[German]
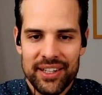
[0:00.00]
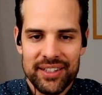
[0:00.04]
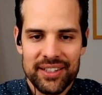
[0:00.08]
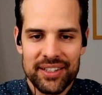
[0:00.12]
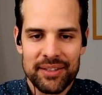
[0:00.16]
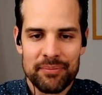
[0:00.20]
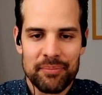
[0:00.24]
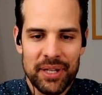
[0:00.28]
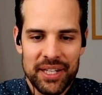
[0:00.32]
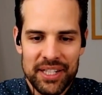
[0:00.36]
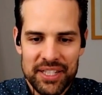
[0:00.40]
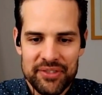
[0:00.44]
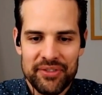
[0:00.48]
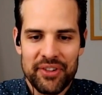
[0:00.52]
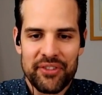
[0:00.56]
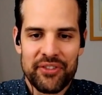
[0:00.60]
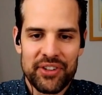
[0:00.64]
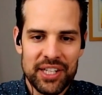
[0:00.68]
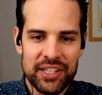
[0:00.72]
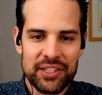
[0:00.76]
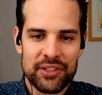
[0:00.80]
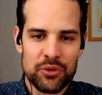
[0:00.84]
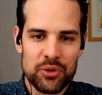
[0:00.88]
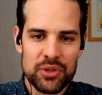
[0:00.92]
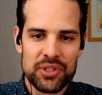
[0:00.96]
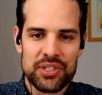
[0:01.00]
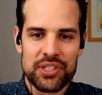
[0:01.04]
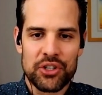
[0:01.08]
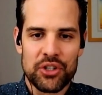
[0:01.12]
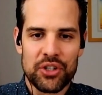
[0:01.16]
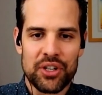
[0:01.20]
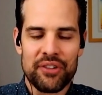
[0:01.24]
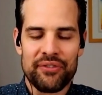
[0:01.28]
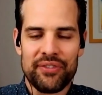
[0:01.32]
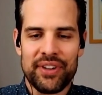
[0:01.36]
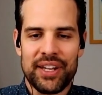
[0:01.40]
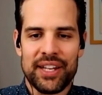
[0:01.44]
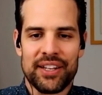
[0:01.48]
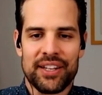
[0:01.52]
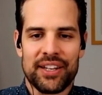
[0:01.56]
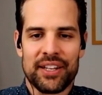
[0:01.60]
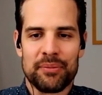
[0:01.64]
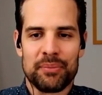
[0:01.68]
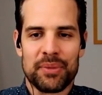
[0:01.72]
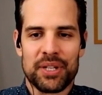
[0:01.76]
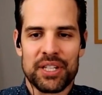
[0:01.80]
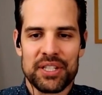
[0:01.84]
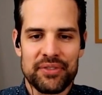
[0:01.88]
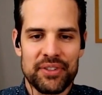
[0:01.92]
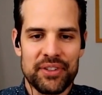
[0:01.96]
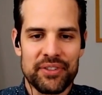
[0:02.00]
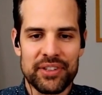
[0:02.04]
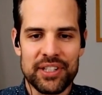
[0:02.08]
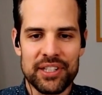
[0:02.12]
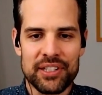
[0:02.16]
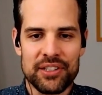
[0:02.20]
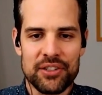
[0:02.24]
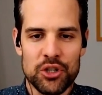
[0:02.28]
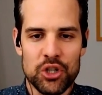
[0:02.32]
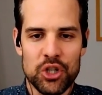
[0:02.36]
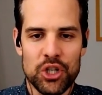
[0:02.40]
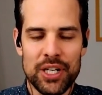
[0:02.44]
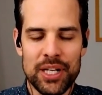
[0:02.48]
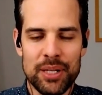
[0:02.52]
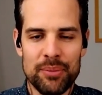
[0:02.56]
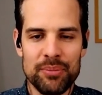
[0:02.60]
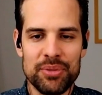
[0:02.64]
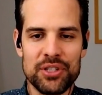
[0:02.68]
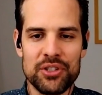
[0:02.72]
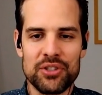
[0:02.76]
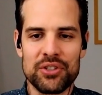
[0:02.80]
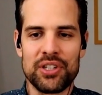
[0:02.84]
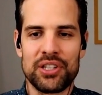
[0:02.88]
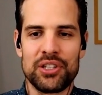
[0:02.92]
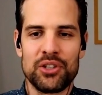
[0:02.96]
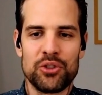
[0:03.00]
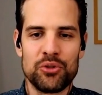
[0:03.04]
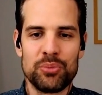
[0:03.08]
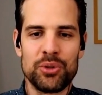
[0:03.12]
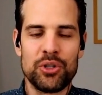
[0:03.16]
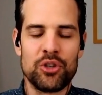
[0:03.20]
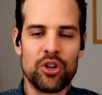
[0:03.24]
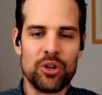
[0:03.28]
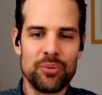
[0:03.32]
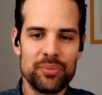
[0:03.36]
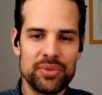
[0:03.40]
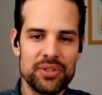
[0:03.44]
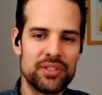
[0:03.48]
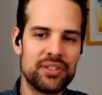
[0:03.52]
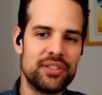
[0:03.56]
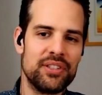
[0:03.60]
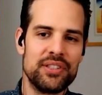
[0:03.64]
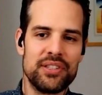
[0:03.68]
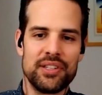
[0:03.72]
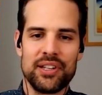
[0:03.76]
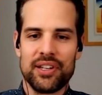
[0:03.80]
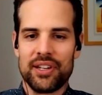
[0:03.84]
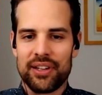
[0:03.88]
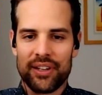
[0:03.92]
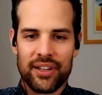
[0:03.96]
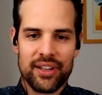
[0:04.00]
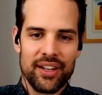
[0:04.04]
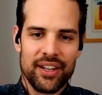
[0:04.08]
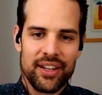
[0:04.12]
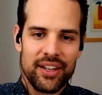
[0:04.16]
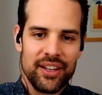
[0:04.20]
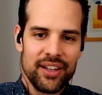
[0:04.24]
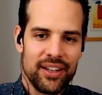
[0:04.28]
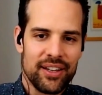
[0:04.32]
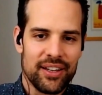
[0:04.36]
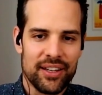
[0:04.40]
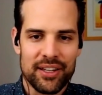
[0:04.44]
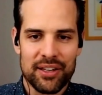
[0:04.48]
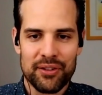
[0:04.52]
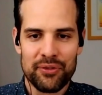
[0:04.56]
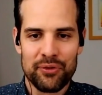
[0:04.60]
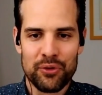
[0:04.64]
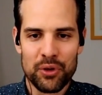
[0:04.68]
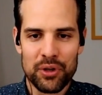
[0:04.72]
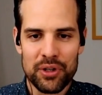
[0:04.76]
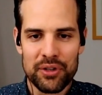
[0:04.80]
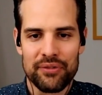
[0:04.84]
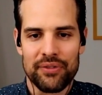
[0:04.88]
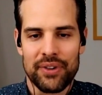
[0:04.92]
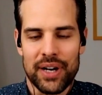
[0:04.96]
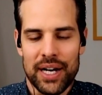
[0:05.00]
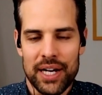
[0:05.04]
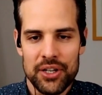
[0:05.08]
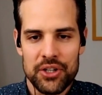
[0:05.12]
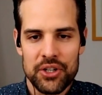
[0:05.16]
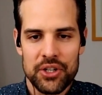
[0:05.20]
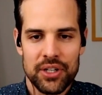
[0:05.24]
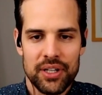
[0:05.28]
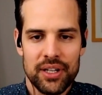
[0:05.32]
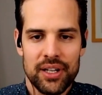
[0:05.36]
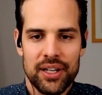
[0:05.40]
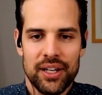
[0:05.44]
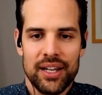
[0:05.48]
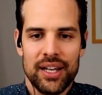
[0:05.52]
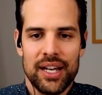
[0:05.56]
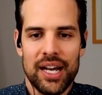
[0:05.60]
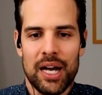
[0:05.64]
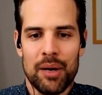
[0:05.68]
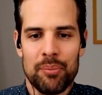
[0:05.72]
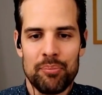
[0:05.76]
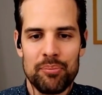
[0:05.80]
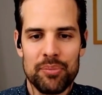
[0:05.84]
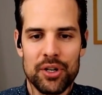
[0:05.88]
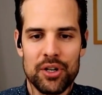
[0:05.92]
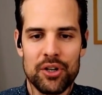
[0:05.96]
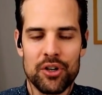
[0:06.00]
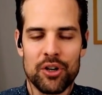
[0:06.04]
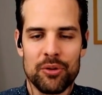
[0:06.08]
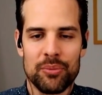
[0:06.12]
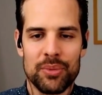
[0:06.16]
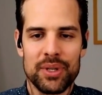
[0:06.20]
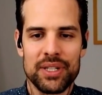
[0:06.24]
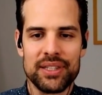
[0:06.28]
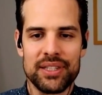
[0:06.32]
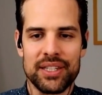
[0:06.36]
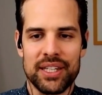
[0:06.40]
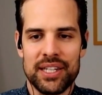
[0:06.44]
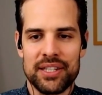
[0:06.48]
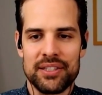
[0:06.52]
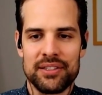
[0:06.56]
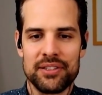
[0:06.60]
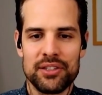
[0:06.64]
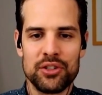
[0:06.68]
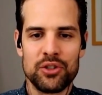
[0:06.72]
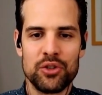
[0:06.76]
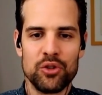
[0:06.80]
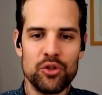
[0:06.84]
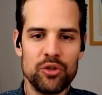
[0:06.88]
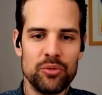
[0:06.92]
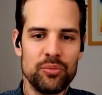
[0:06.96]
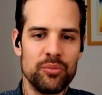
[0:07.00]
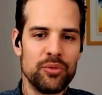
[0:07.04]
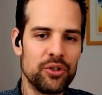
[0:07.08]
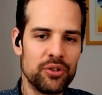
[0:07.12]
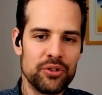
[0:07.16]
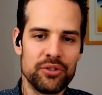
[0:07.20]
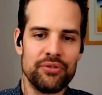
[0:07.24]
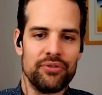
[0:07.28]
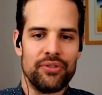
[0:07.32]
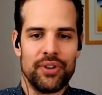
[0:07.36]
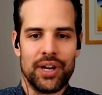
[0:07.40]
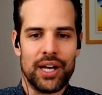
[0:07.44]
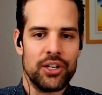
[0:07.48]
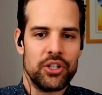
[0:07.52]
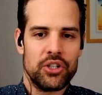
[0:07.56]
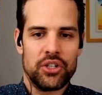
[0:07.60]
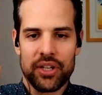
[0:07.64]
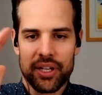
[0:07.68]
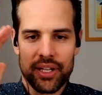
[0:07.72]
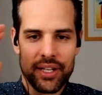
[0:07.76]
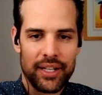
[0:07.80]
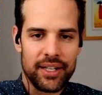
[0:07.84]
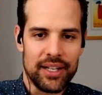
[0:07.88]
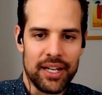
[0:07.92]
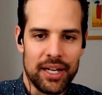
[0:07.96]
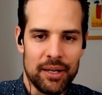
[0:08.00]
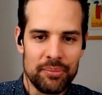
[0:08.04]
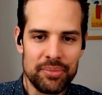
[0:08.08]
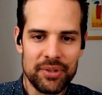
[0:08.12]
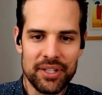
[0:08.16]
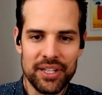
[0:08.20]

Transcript: ich meine, das wäre wirklich, du hast ja eh schon erwähnt, ja, ich meine, das wäre wirklich das Schlimmste, sozusagen, du bekommst diese äh, gefühlte Watschen abbekommen, drehst dich um und watscht jeden ab, äh.